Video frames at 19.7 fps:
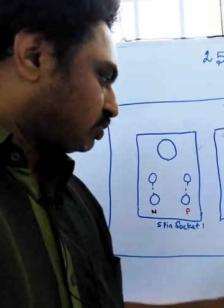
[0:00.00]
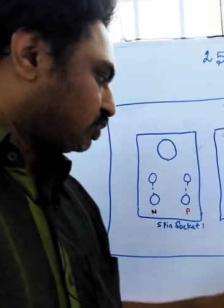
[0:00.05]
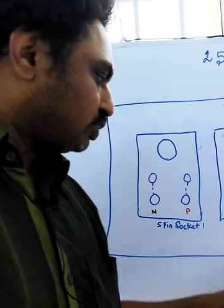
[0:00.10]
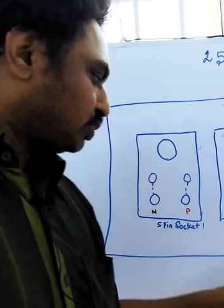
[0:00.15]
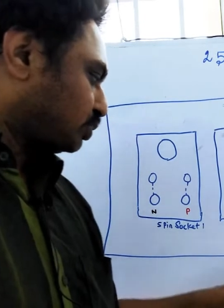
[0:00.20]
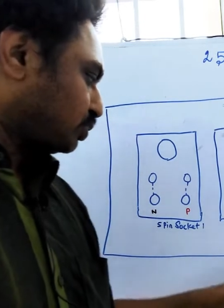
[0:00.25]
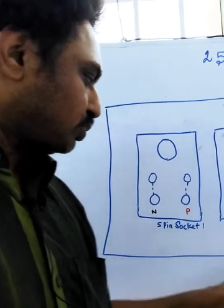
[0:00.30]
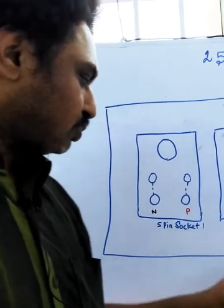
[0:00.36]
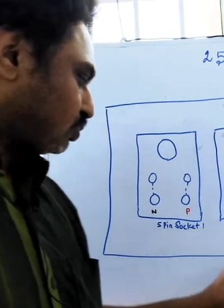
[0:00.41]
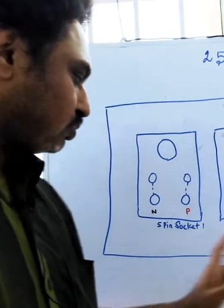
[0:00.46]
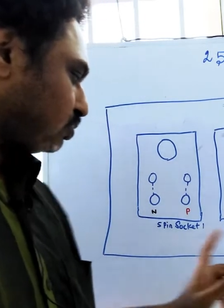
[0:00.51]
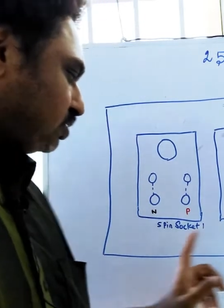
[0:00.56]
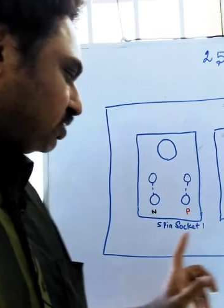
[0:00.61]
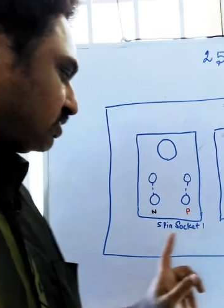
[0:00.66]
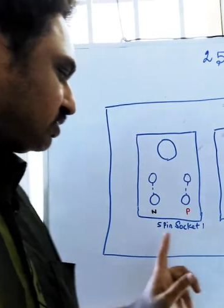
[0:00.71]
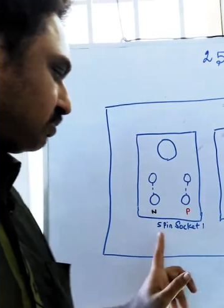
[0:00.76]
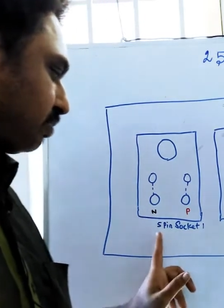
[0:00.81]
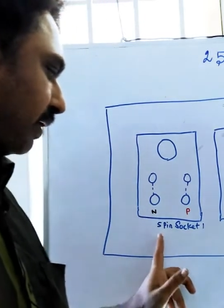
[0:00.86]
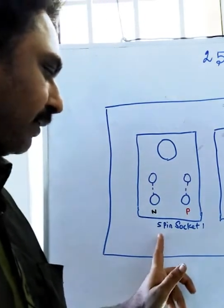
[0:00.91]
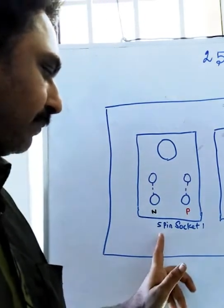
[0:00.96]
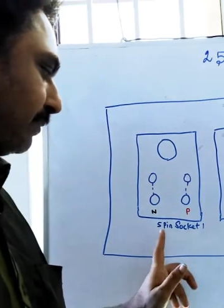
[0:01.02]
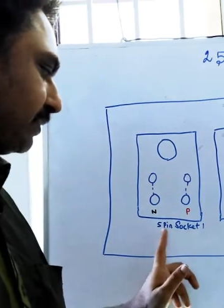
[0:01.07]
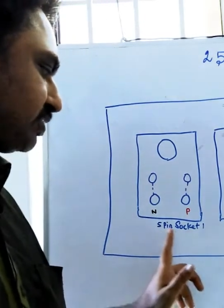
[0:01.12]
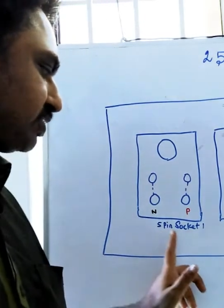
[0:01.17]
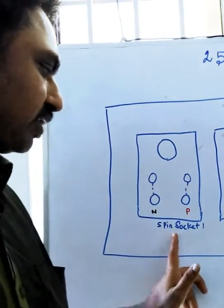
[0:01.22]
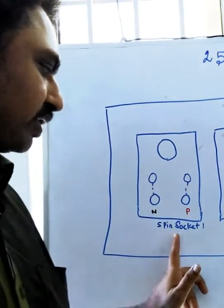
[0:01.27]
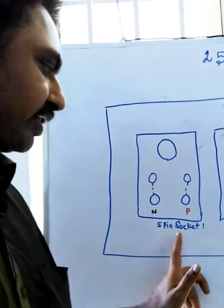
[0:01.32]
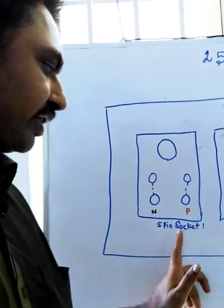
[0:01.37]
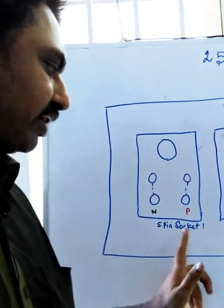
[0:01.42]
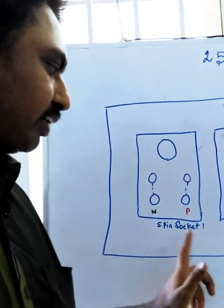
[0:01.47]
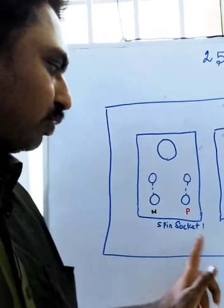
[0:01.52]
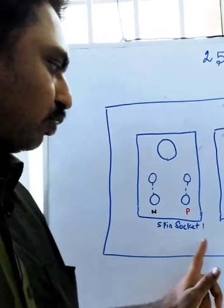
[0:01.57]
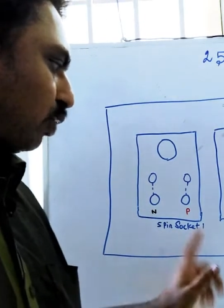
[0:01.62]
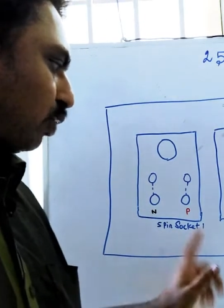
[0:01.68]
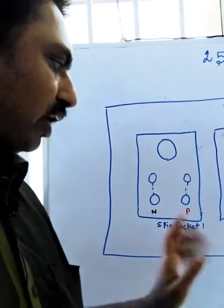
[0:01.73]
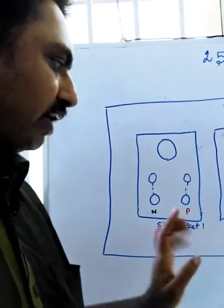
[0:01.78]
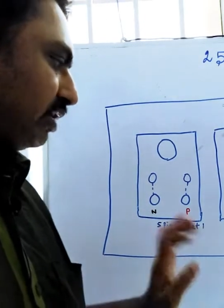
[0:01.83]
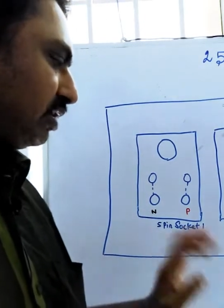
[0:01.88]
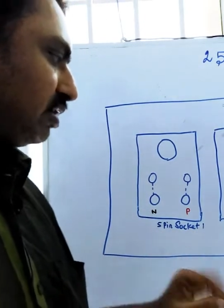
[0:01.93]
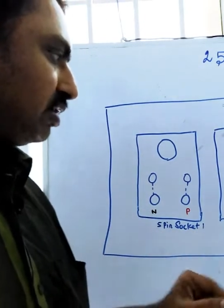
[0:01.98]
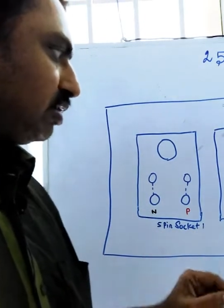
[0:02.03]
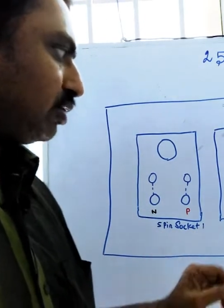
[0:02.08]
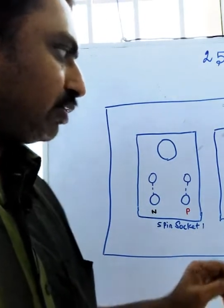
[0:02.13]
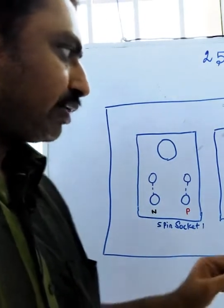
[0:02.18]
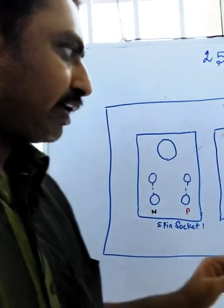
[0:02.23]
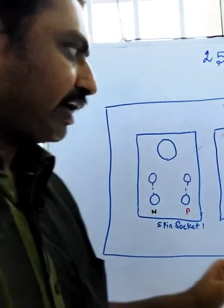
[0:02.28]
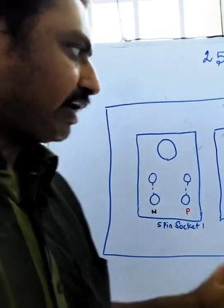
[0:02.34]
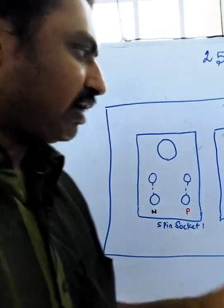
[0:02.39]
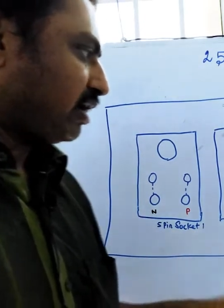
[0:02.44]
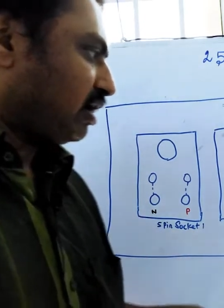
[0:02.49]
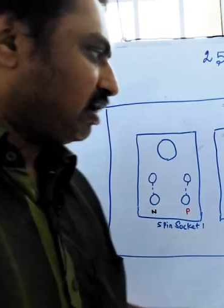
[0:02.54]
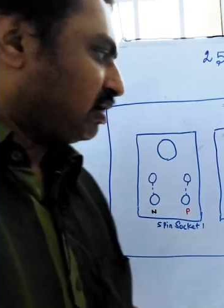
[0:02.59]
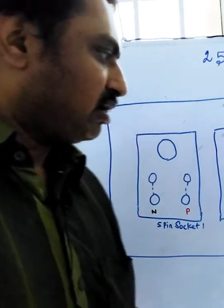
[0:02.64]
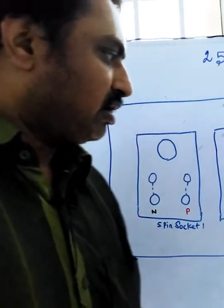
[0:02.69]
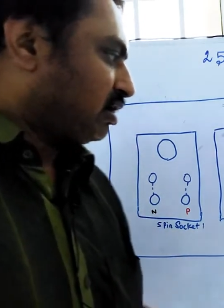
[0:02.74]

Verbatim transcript: டூ இது ஃபைவ் பின் சாக்கெட் ஒன் ஓகேங்களா